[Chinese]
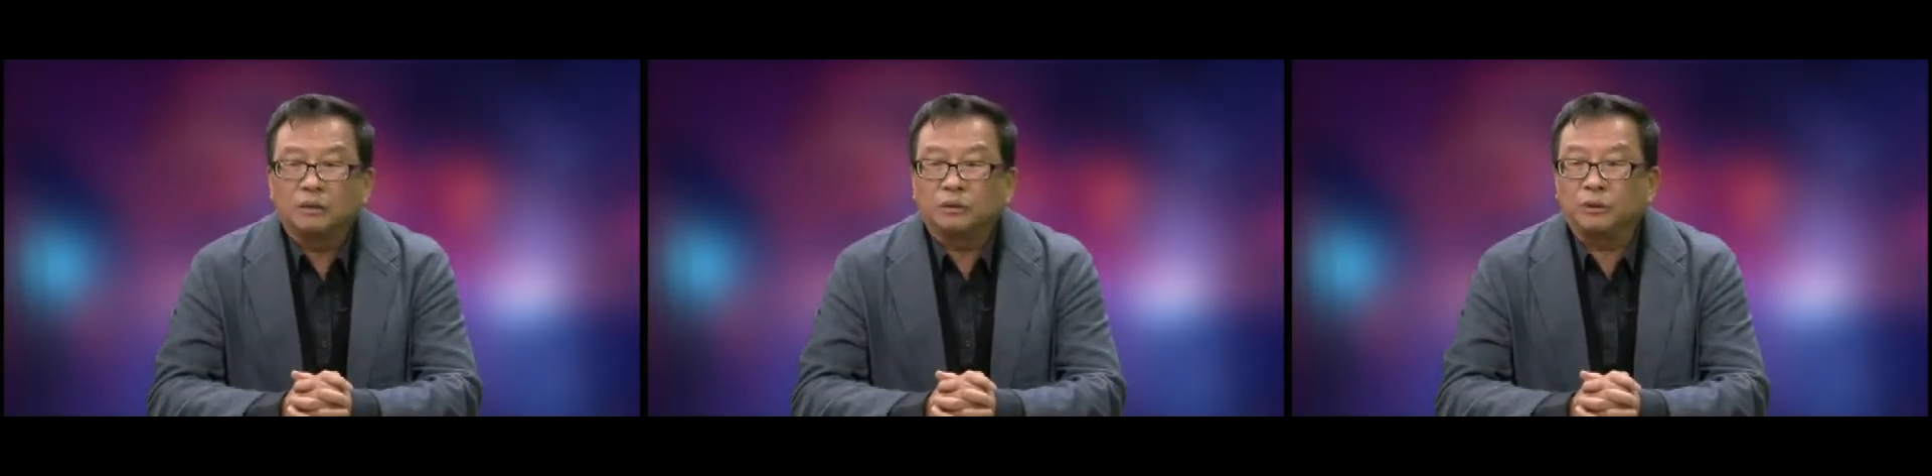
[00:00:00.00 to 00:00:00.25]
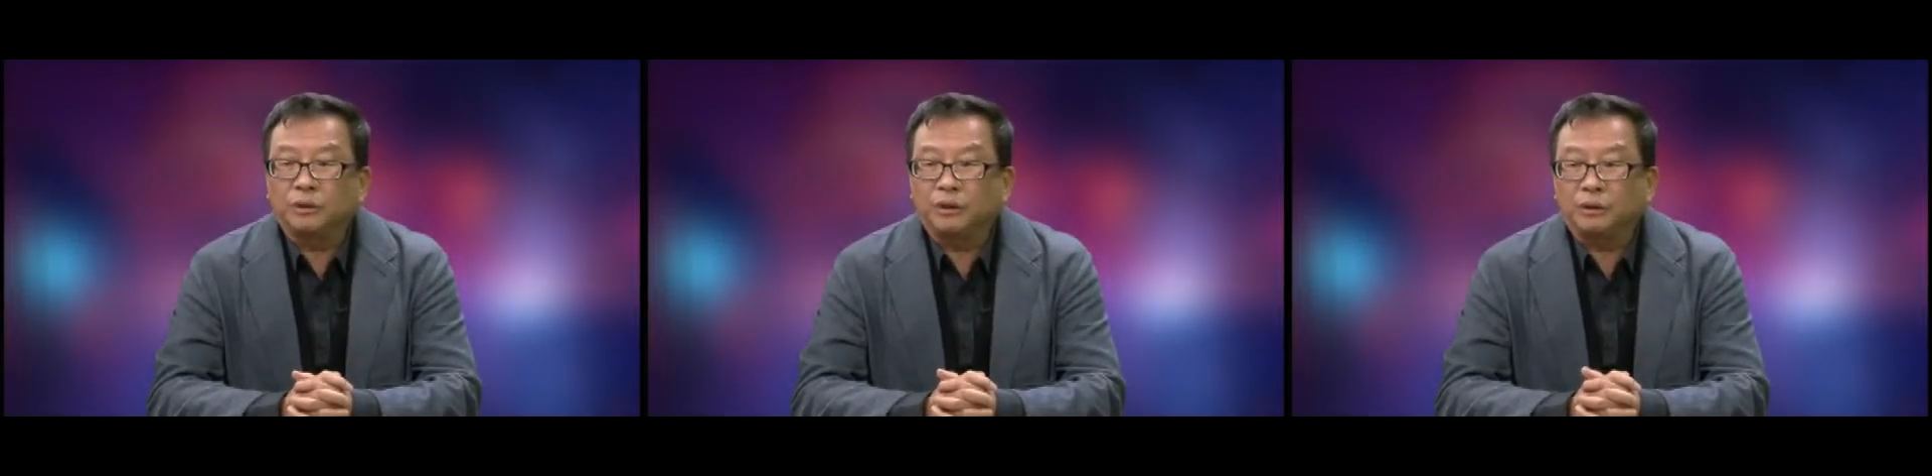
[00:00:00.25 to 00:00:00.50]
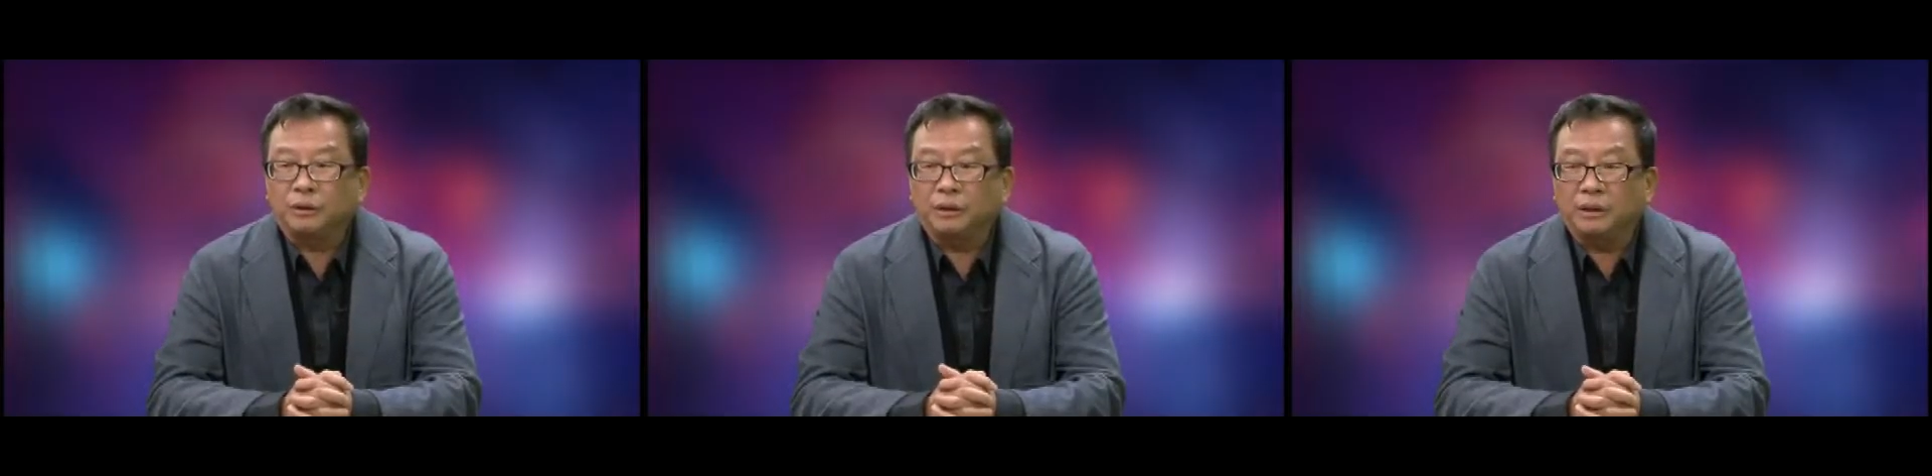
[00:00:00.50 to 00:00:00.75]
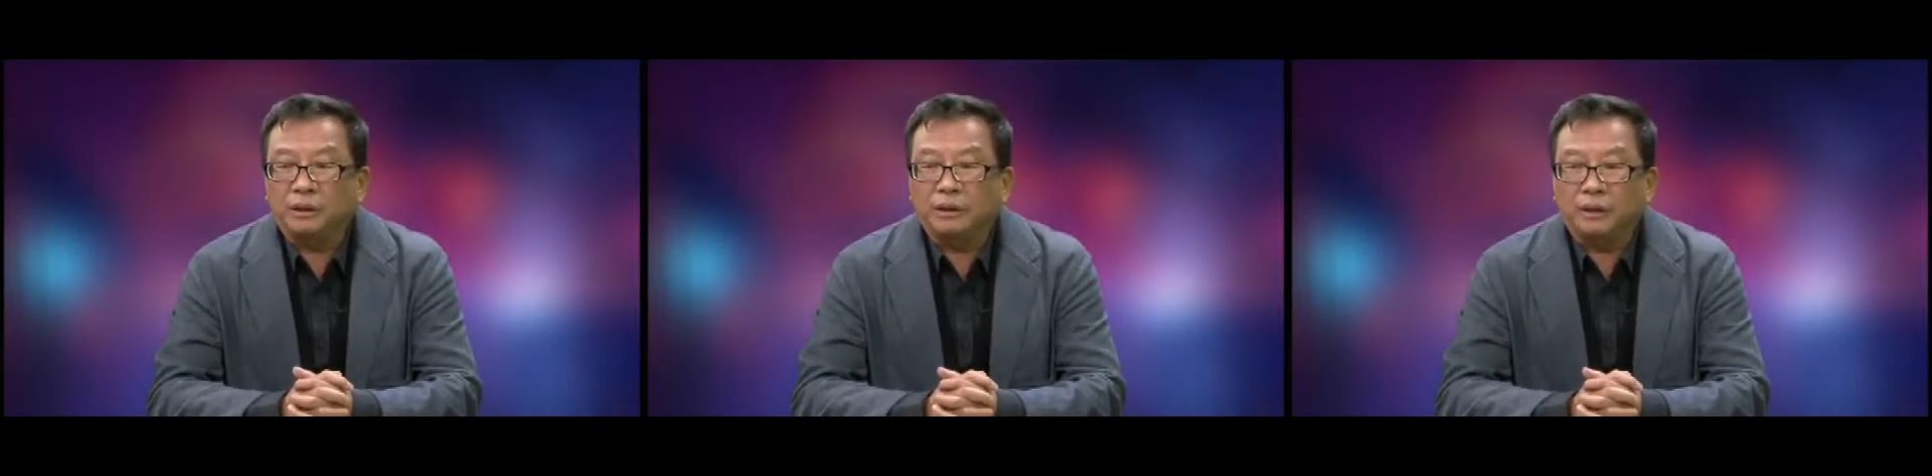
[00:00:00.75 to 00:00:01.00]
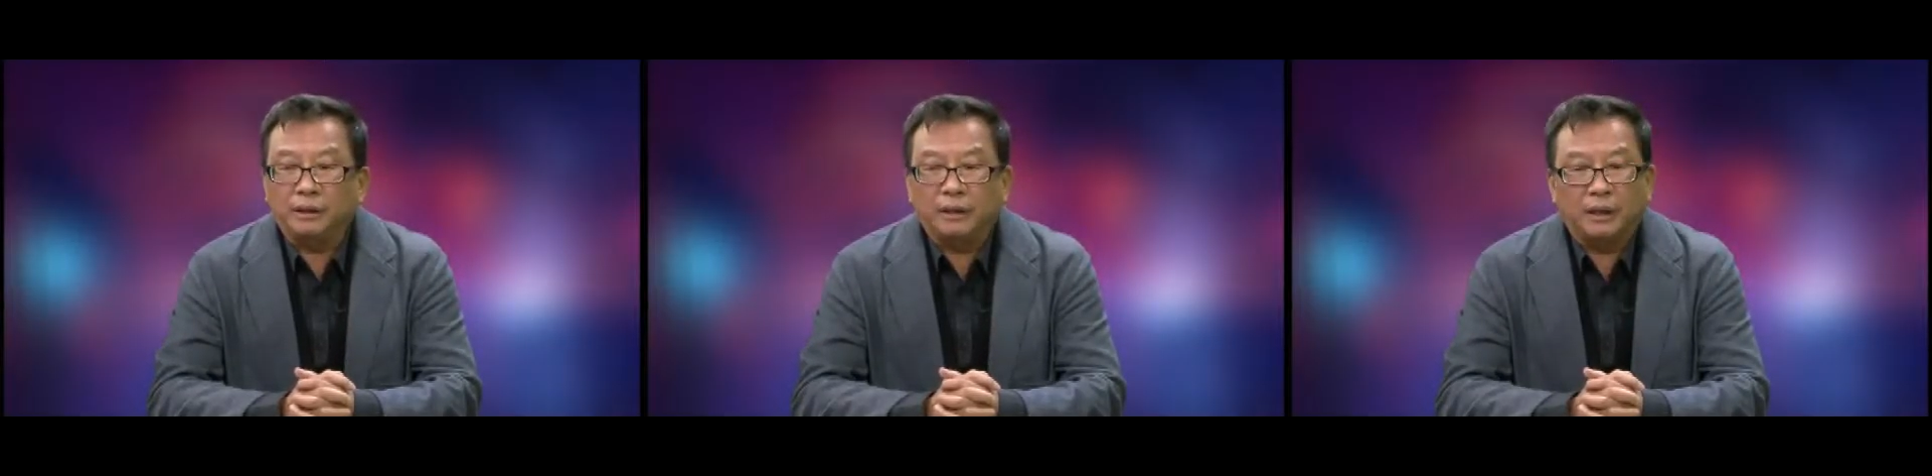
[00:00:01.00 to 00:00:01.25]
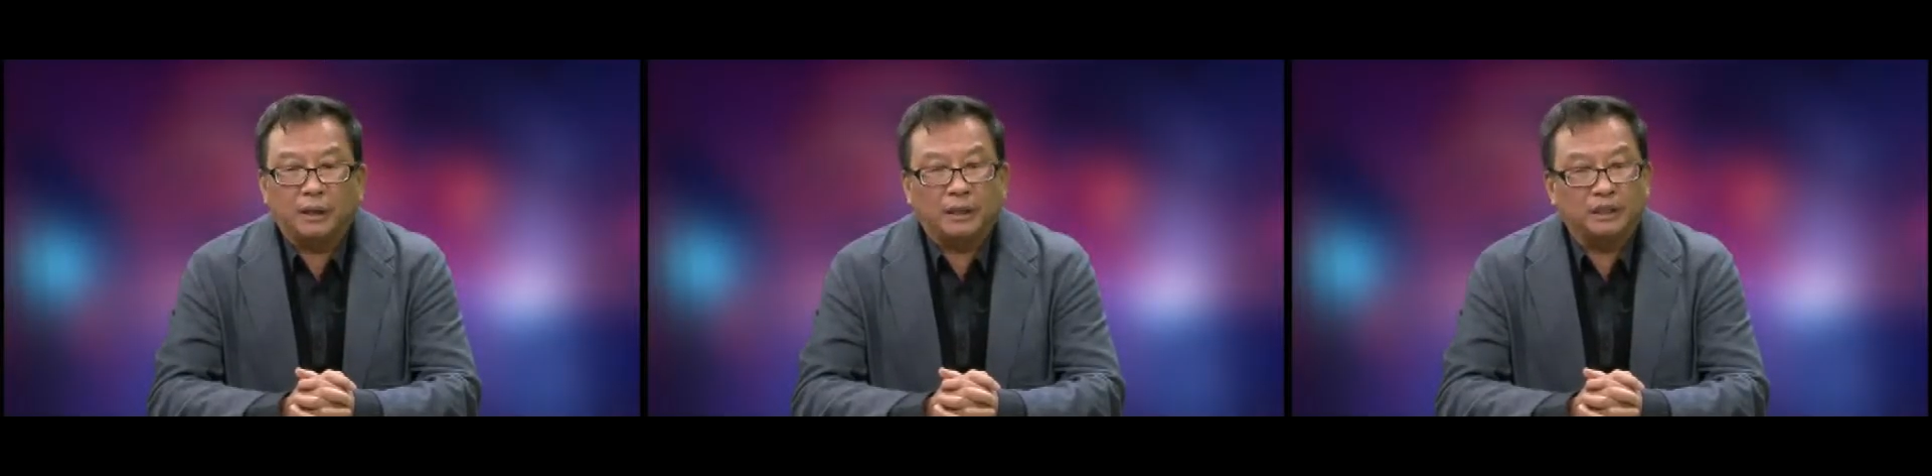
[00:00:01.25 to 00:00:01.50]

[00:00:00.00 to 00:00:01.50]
所以一个人的